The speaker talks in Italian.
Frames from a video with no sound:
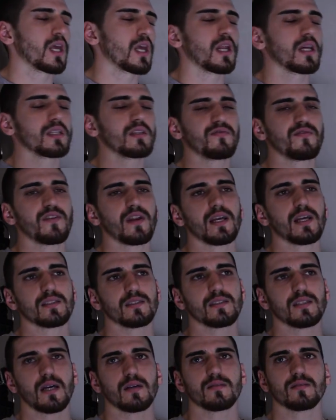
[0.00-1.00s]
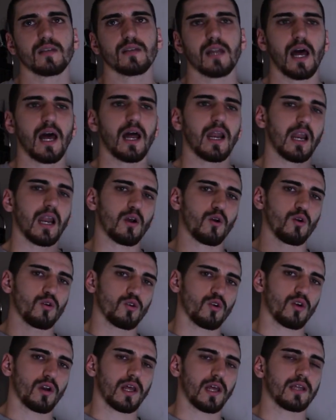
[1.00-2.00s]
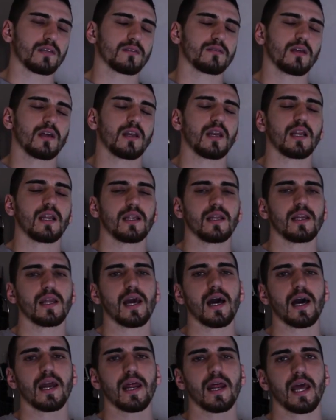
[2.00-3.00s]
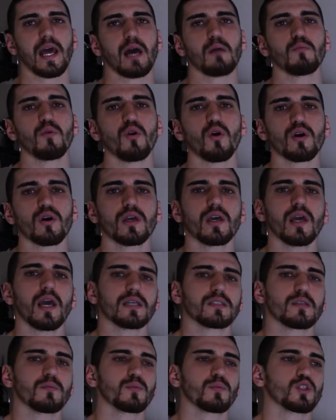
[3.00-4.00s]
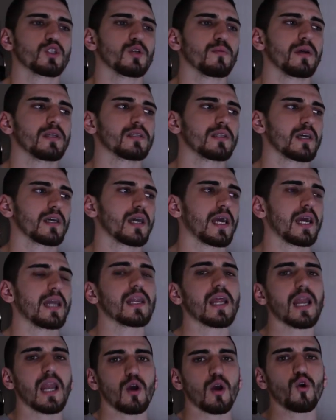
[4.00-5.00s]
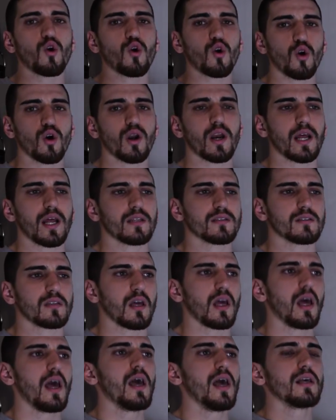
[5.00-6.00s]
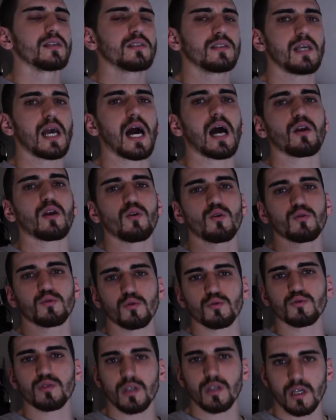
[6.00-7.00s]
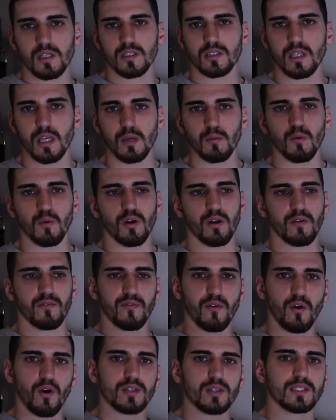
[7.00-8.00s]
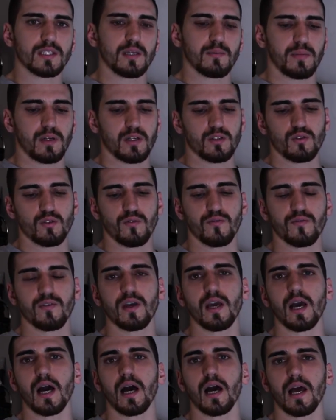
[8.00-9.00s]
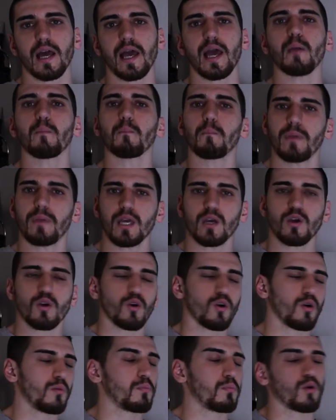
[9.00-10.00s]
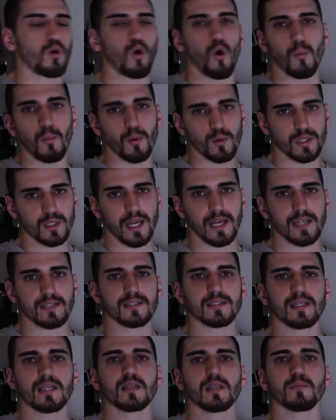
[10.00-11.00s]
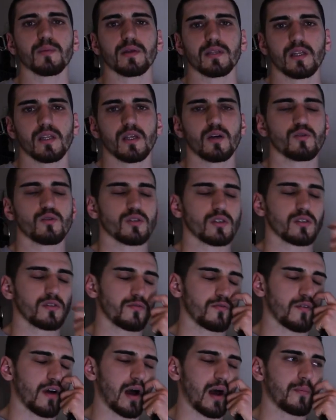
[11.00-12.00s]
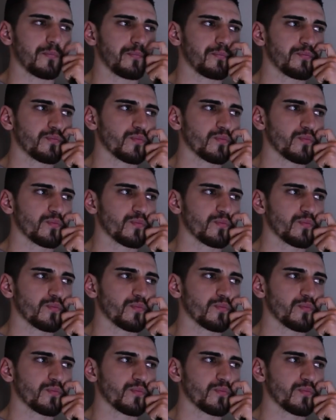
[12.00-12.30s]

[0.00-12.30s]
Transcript: La differenza tra la concorrente, la lineare e a blocchi è semplicemente che nella concorrente si hanno tutti gli stimoli, forza, ipertrofia e picco o potenza, dipende da cosa si fa,